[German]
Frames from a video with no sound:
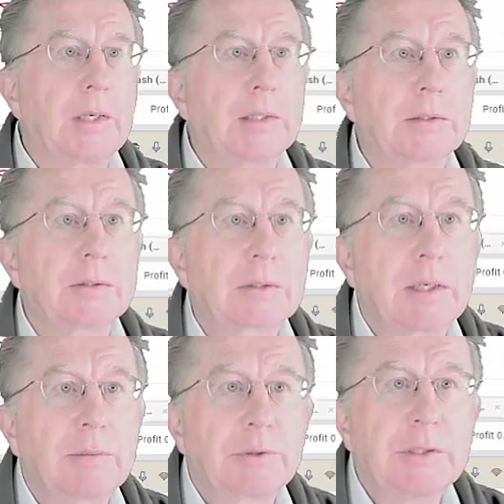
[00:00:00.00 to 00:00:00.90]
Erstens
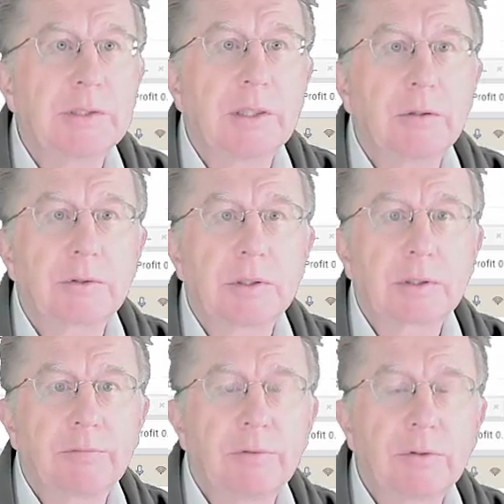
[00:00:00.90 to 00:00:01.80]
gab es diese
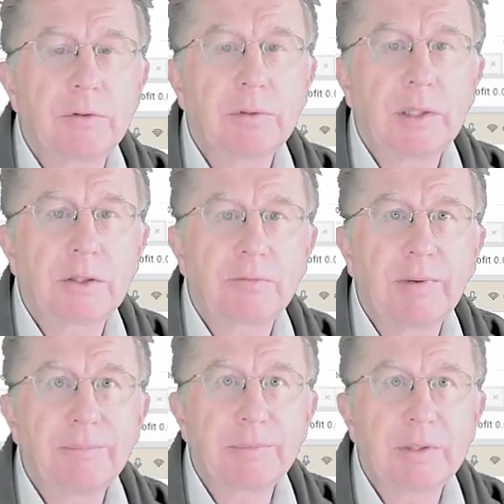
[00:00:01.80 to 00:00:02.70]
Aussage von Donald
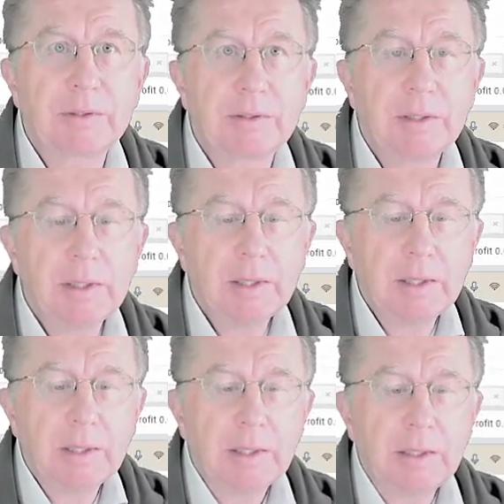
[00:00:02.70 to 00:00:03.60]
Trump, dass
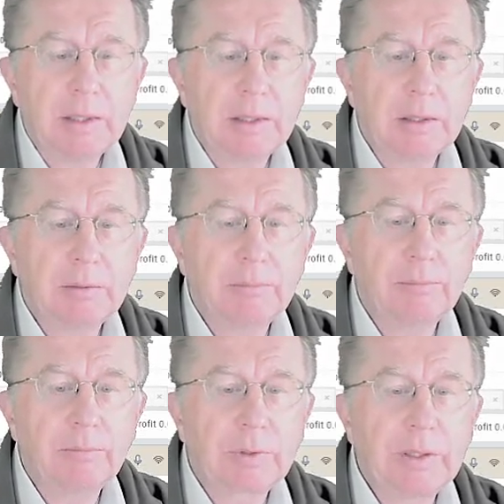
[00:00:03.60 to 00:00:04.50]

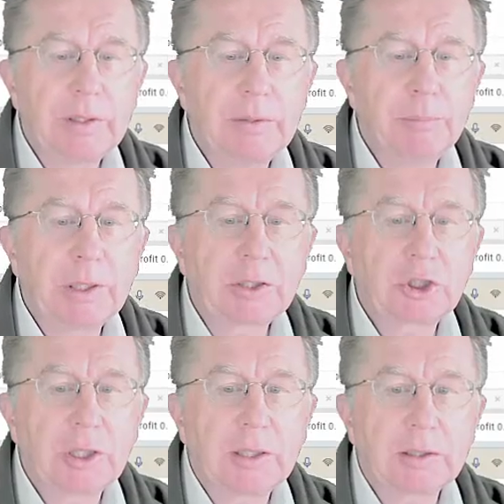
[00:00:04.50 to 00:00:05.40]
ähm, gegen die
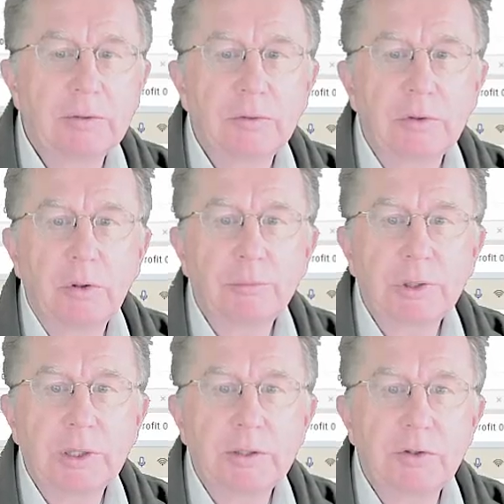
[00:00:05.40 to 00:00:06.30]
BRIC-Staaten unter
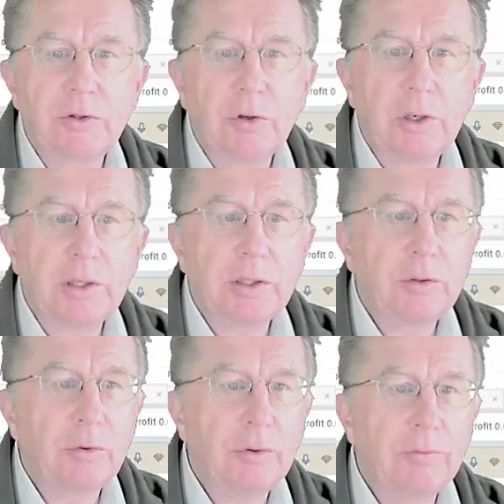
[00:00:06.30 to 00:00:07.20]
Umständen Zölle in
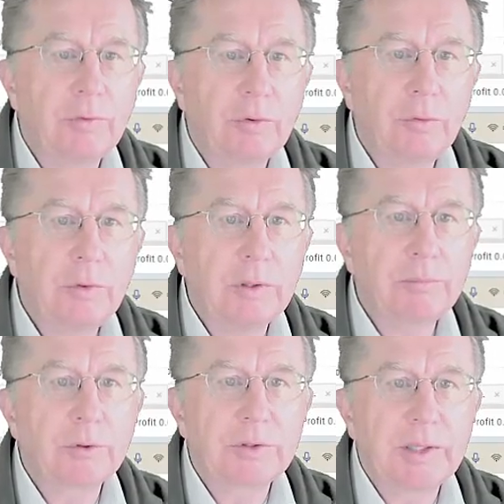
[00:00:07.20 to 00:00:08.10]
Höhe von
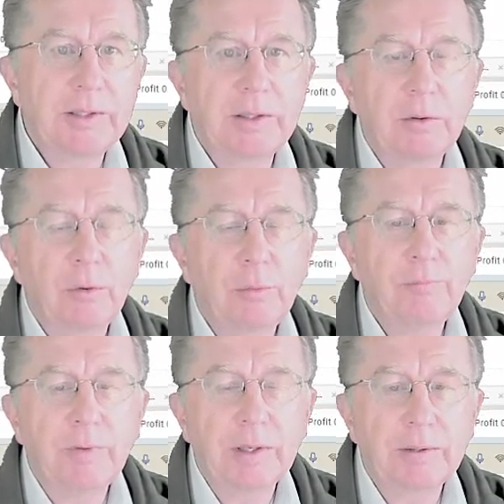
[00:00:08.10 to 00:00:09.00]
100%
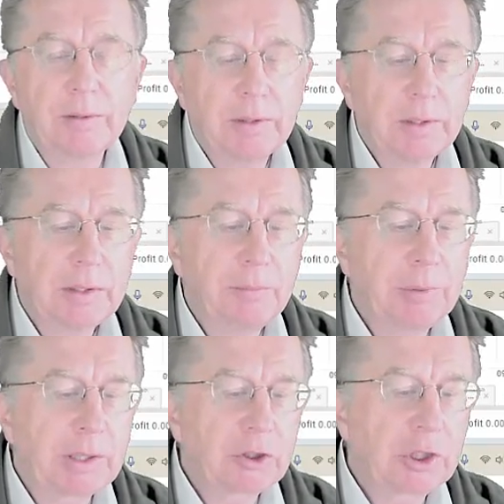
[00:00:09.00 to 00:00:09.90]
erhoben werden. Die
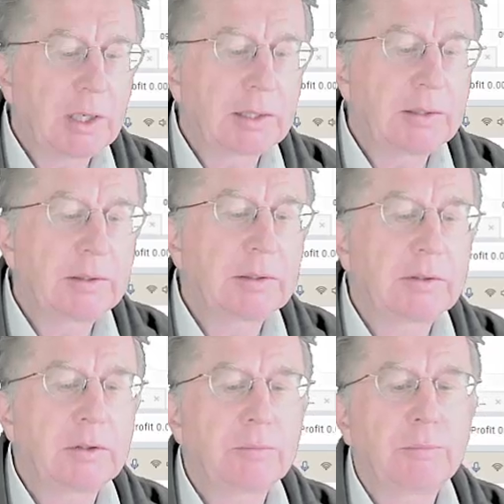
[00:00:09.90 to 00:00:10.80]
BRIC-Staaten, das
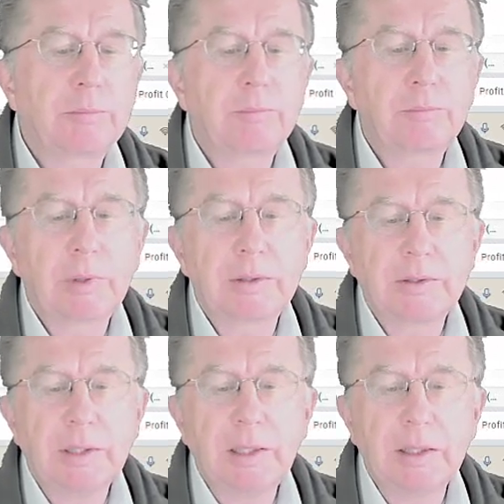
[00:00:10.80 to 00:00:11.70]
ist
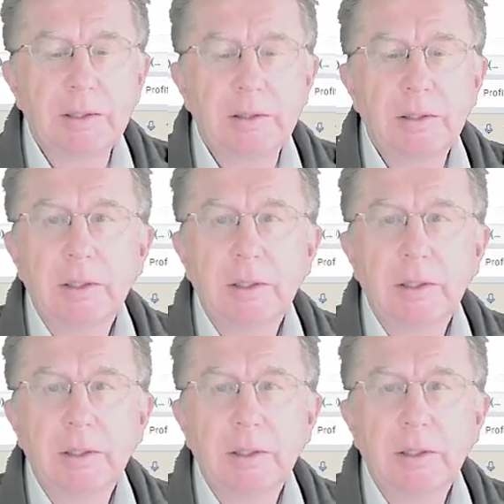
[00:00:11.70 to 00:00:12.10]
Brasilien,